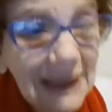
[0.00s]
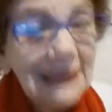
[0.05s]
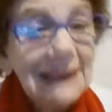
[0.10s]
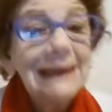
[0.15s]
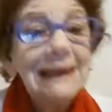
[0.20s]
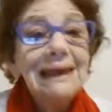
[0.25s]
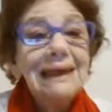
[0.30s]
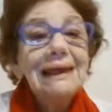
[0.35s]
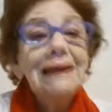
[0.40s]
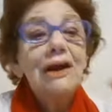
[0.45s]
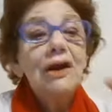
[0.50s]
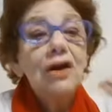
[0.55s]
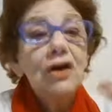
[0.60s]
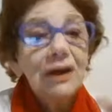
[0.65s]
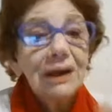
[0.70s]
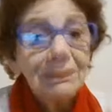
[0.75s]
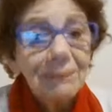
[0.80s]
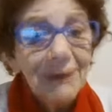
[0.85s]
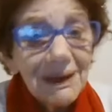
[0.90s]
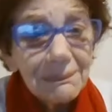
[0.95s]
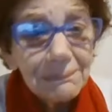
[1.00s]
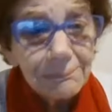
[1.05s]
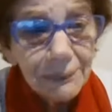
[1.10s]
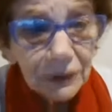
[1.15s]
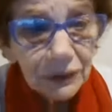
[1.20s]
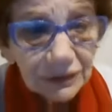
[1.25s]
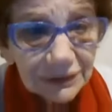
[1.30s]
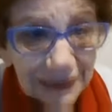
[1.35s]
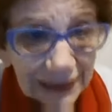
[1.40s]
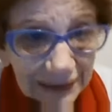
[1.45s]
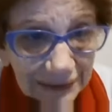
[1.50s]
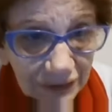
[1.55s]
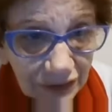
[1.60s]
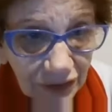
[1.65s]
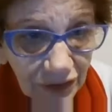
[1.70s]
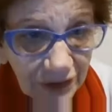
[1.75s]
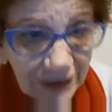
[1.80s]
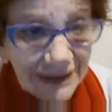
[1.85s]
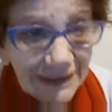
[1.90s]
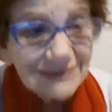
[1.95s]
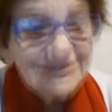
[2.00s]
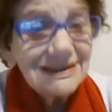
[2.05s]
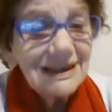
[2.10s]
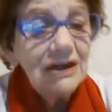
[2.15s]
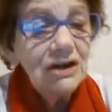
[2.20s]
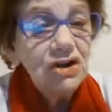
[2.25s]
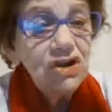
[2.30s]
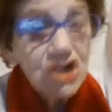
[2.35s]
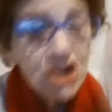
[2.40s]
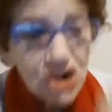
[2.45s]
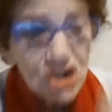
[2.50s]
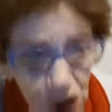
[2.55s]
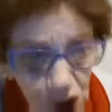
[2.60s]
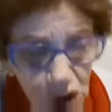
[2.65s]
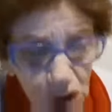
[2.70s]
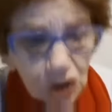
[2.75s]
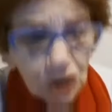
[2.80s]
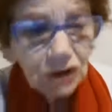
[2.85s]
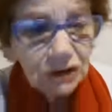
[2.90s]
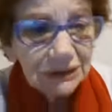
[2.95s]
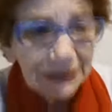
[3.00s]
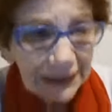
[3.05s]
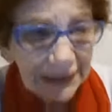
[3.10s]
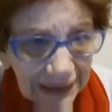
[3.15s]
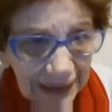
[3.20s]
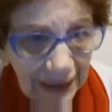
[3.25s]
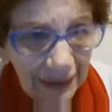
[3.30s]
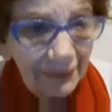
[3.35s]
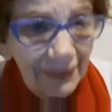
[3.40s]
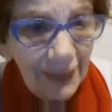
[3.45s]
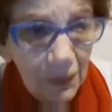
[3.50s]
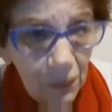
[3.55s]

Y lo que va importando es el yo de cada